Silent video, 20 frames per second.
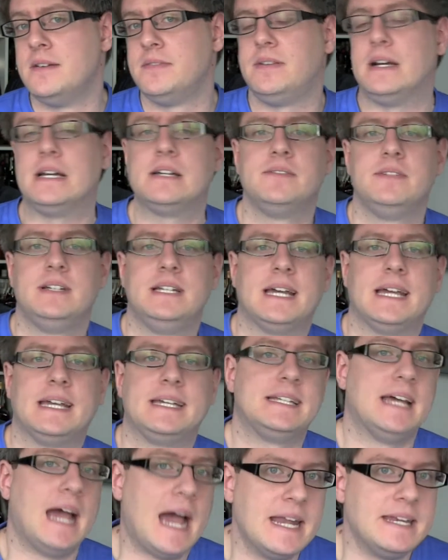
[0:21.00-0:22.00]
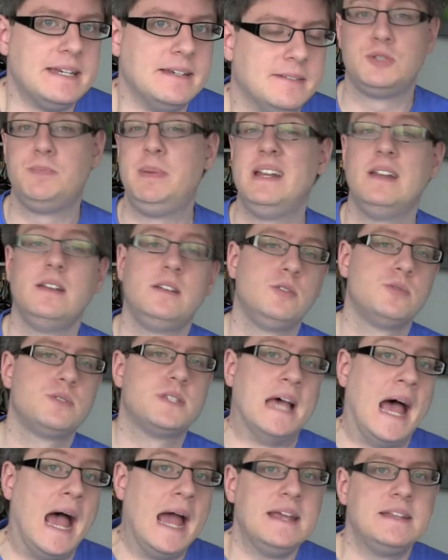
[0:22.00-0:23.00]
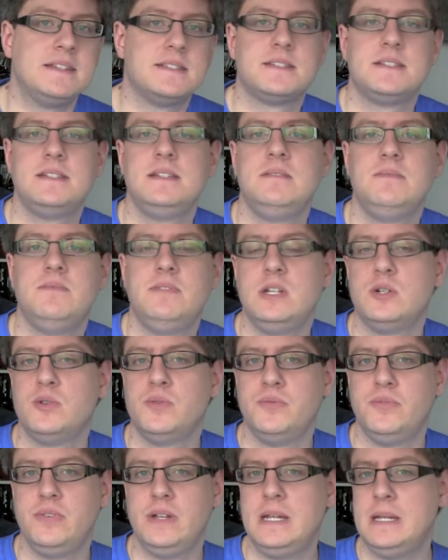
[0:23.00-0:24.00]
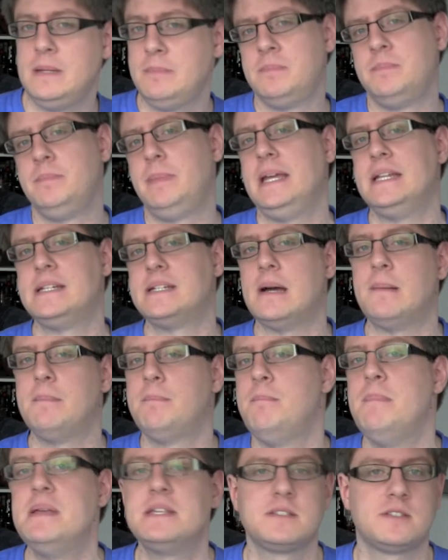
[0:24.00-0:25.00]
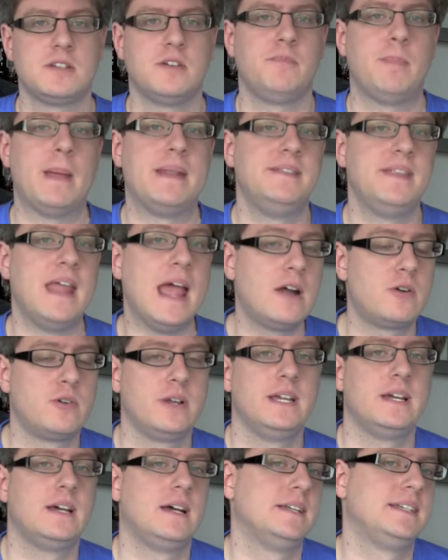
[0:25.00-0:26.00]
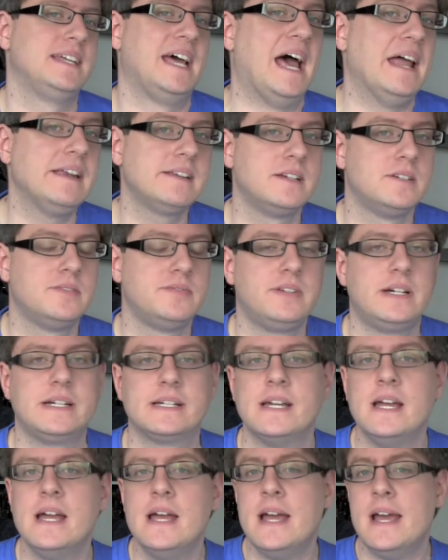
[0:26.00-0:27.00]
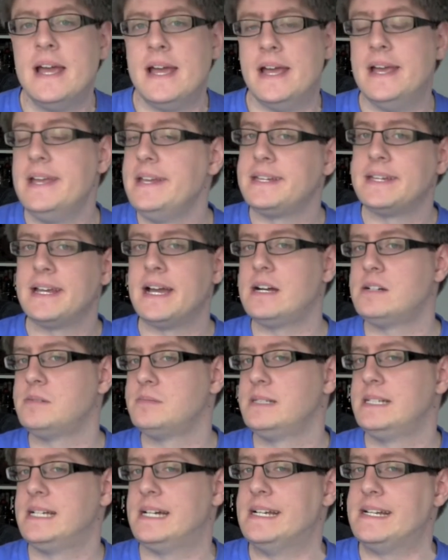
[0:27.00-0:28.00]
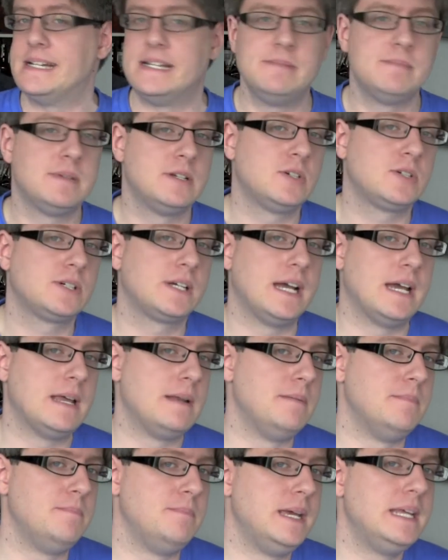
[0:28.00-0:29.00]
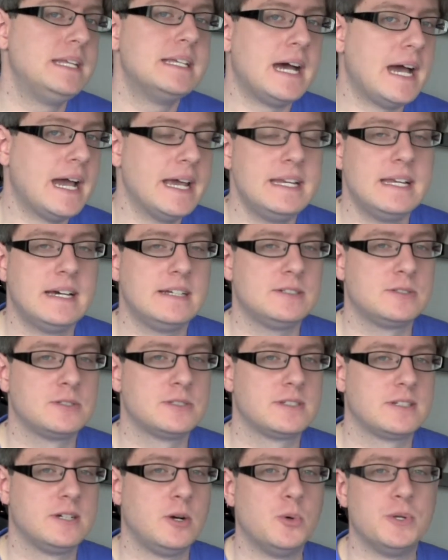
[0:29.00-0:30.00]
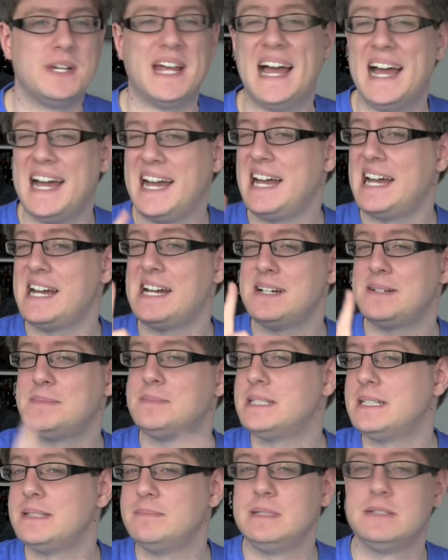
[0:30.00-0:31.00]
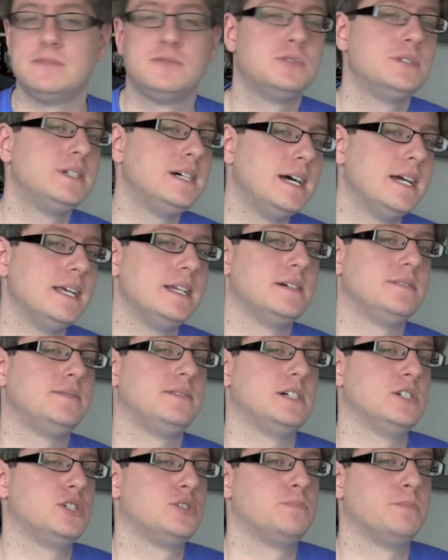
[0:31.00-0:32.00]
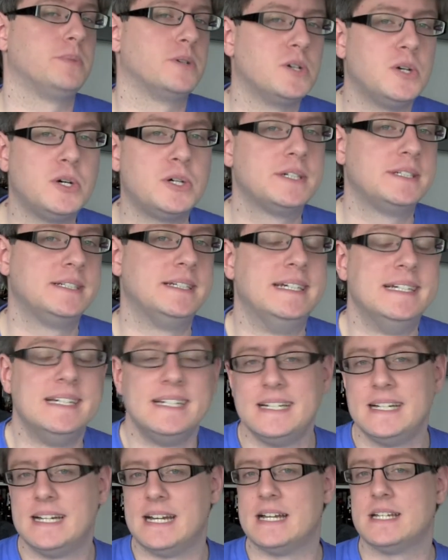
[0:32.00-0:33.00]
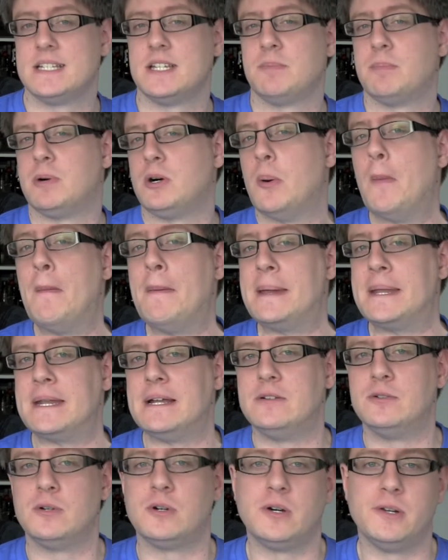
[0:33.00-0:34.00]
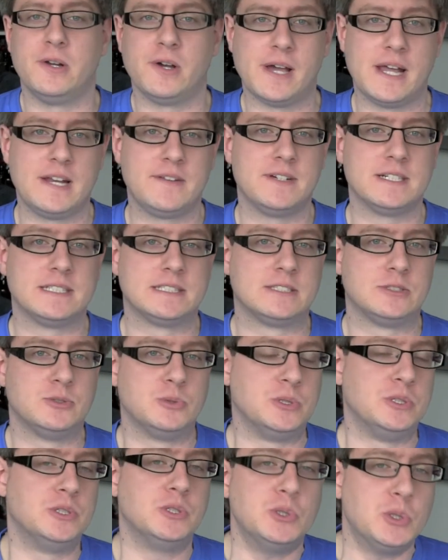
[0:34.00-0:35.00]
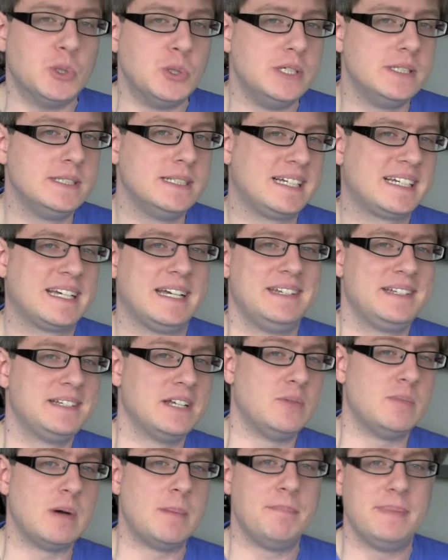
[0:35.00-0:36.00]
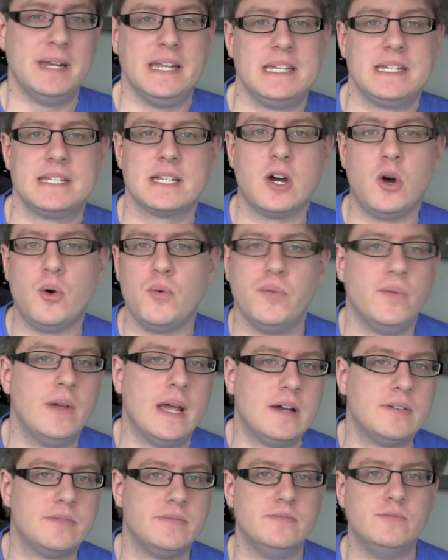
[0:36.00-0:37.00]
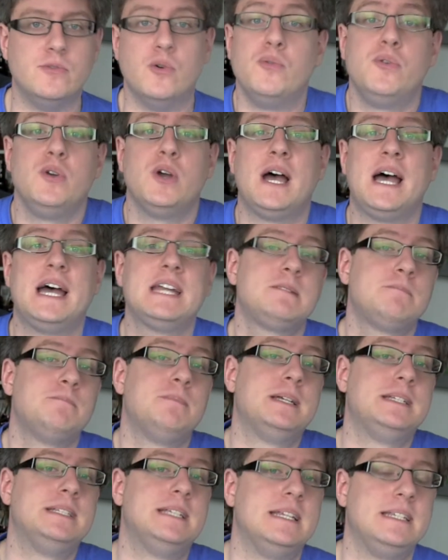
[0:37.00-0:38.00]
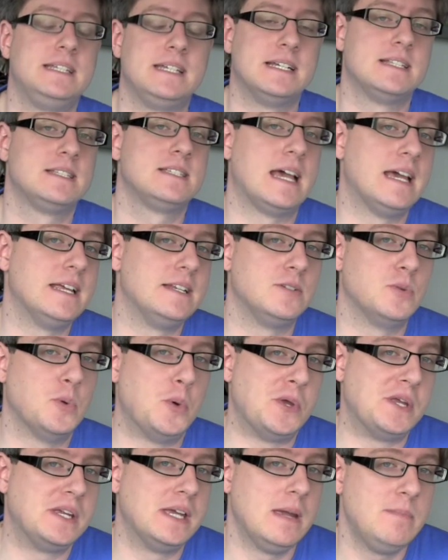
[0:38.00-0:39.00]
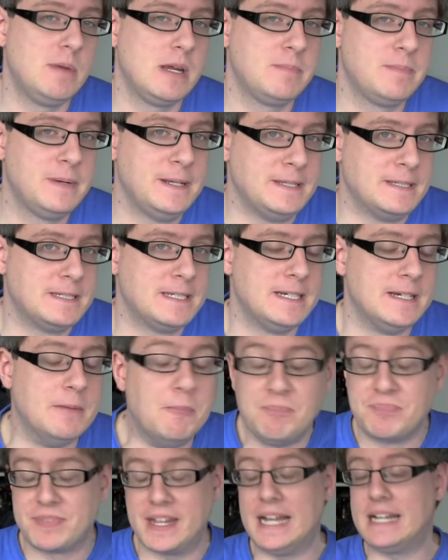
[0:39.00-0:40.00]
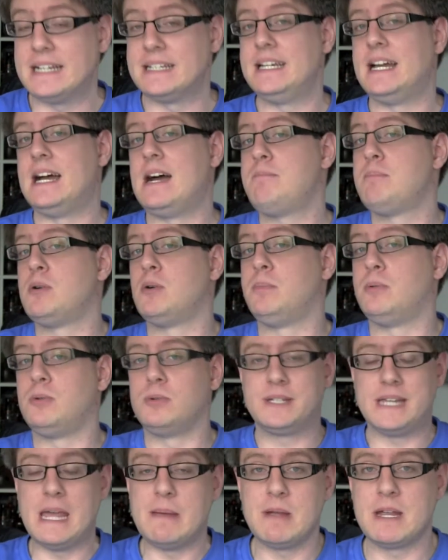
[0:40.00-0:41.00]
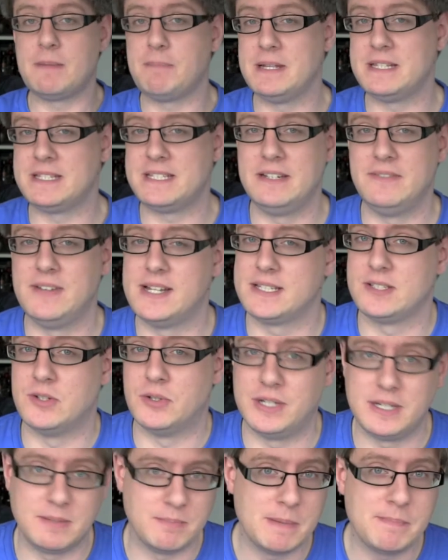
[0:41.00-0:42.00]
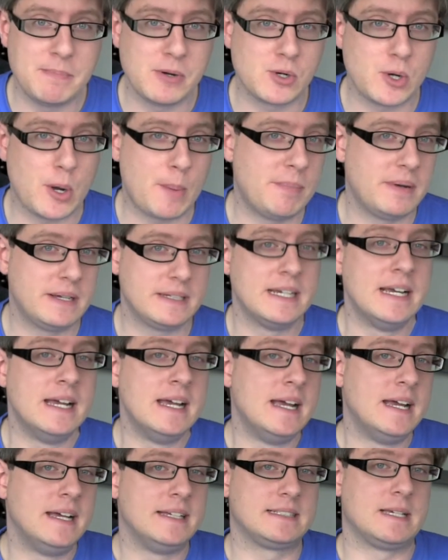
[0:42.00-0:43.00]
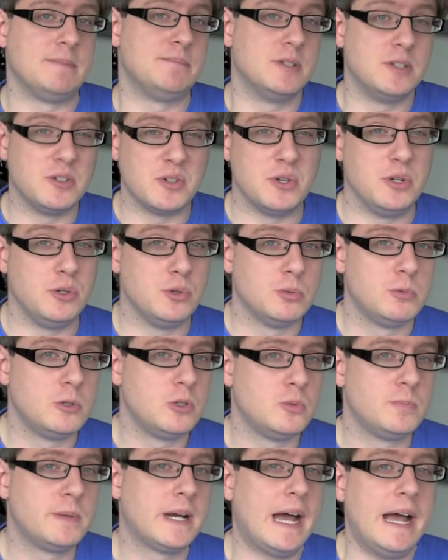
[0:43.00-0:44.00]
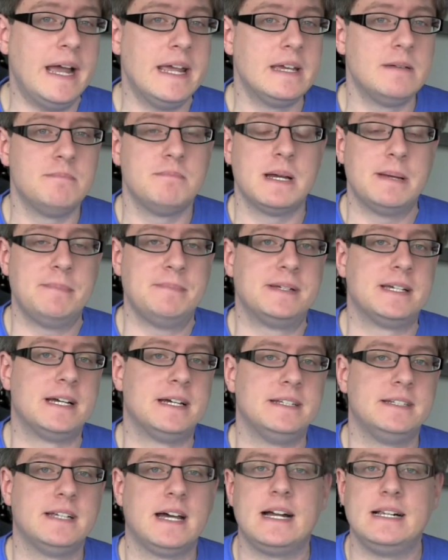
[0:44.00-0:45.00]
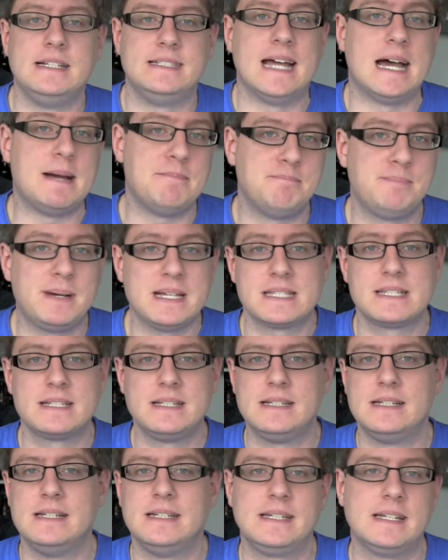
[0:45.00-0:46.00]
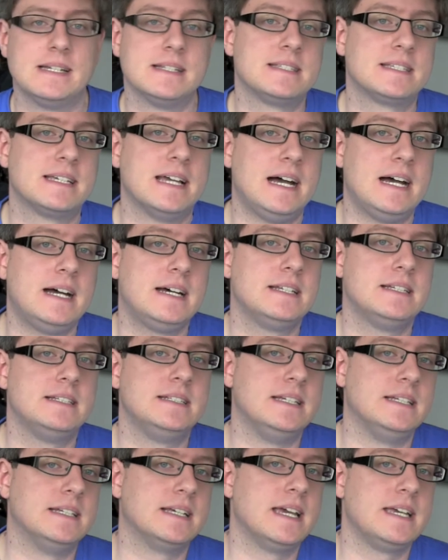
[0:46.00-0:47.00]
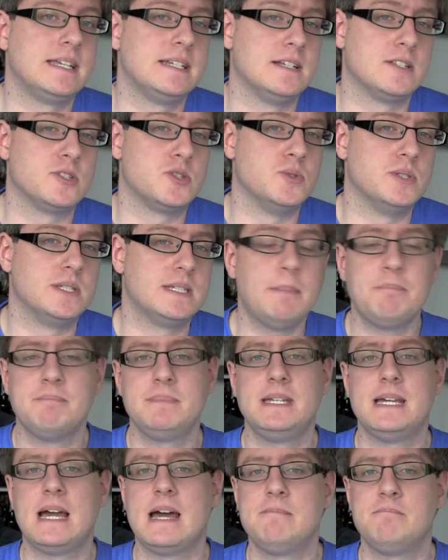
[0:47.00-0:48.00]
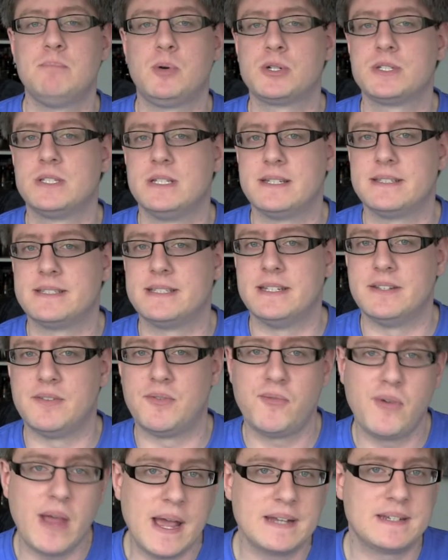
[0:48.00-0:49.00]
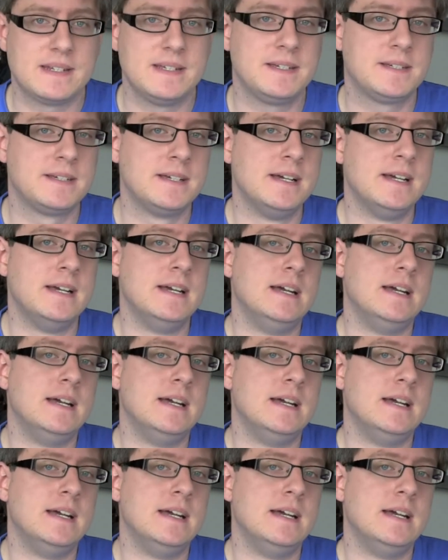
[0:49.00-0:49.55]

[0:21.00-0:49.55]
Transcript: Fangen wir direkt an. Spiel News 1, die WoW Beta Mists of Pandaria hat angefangen. Ich habe leider immer noch keinen Beta-Einladungscode aber mir wurde einer versprochen. Also ich brauche mich da noch, noch etwas zu gedulden, dann kann ich da auch mal einen Blick drauf werfen, wofür hat man denn jetzt einen neuen Gaming-PC? Ach ja, apropos Gaming-PC, wer es noch nicht mitbekommen hat, es gibt eine neue YouTube-Reihe in meinem Kanal, da bastel ich jetzt gerade den Rechner zusammen, die Unboxings sind fertig.